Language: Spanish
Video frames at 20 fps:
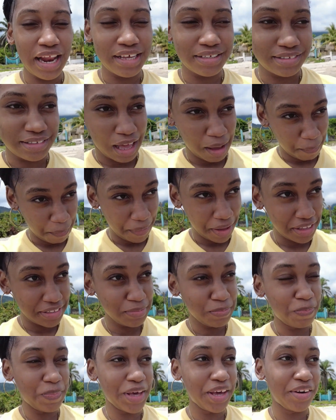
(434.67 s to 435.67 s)
las tapas,
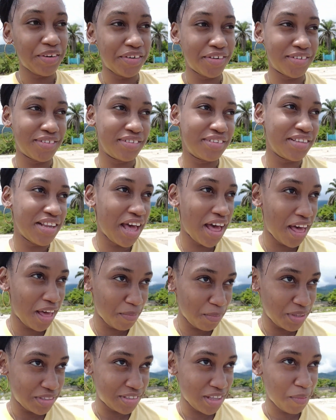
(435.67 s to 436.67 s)
pero
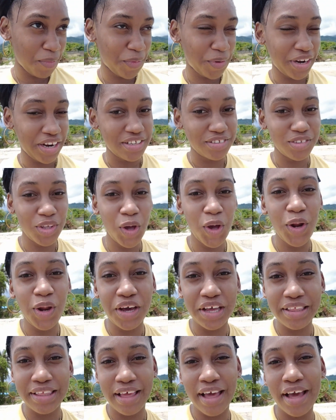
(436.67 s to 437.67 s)
nada, mis amores, todo lo
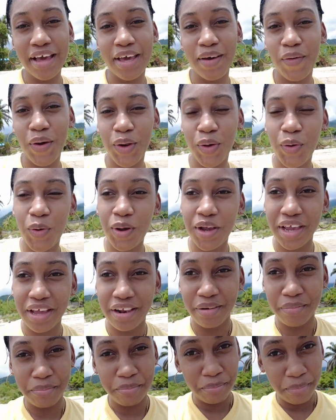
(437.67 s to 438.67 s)
que tenga que ver con
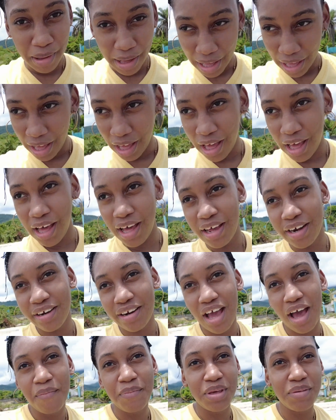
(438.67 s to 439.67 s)
el mar,
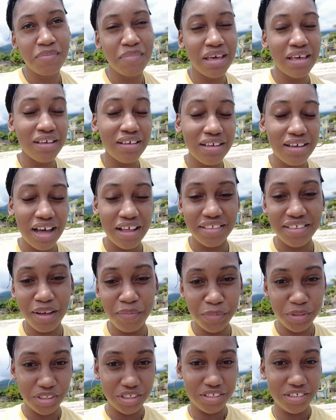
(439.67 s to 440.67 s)
a mí me encanta
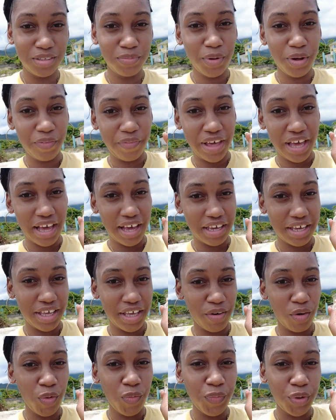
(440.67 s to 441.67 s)
muchísimo. Vean, aquí
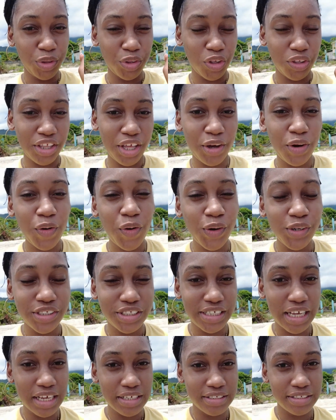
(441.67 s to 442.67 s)
llevo un montón de
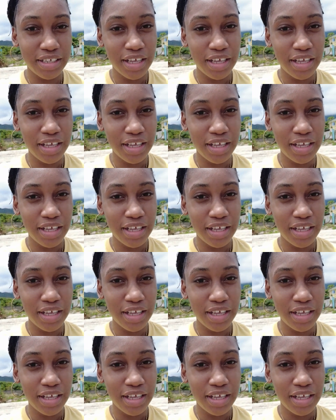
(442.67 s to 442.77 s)
conchas.